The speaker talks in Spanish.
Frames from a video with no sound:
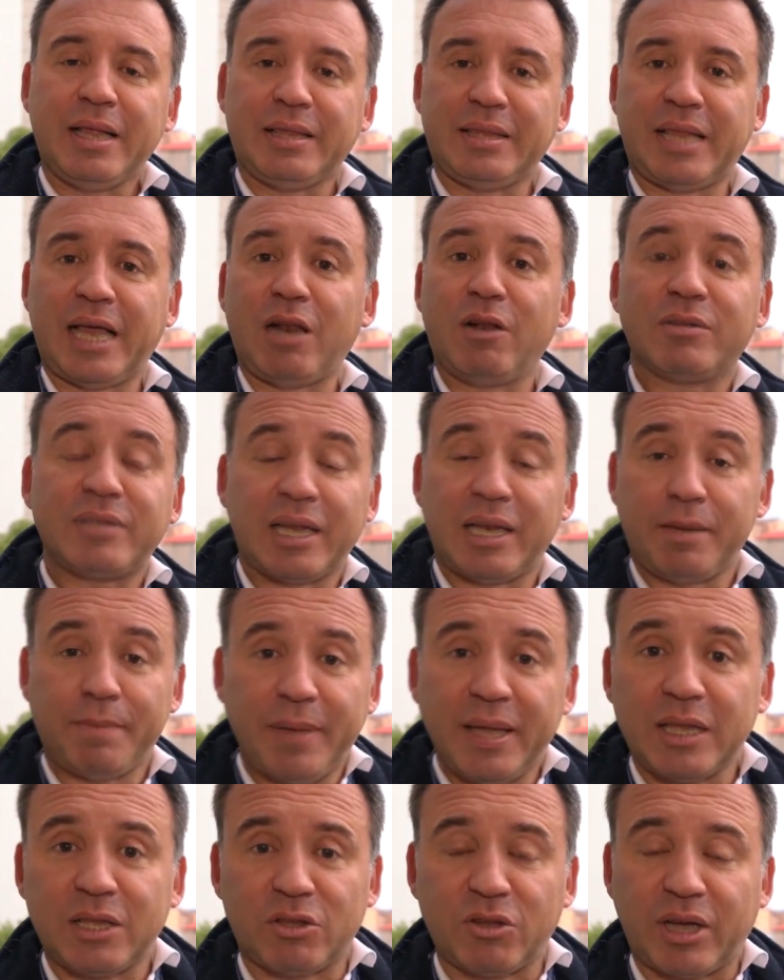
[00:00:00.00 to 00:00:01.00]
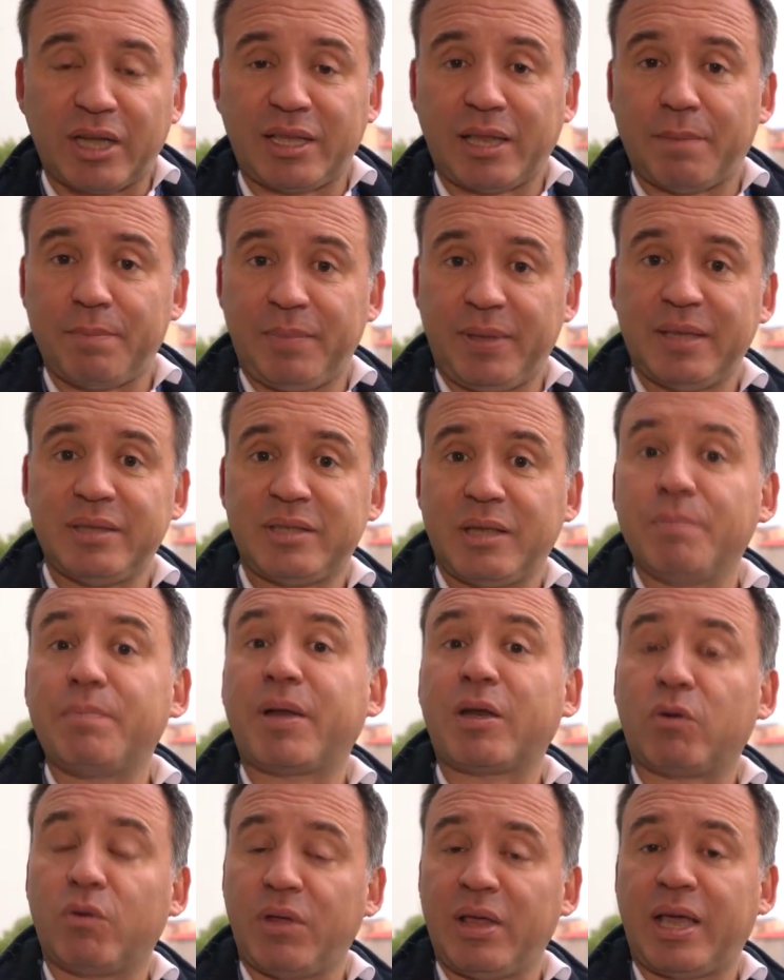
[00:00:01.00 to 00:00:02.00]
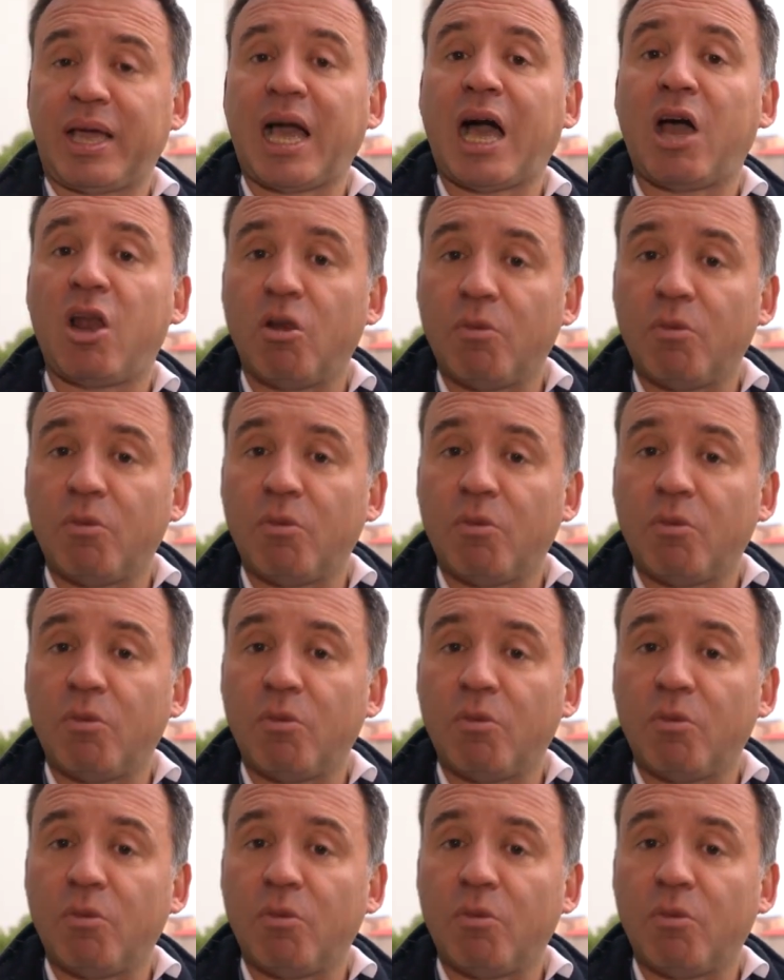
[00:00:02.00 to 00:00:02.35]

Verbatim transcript: dan los alimentos que también se han perjudicado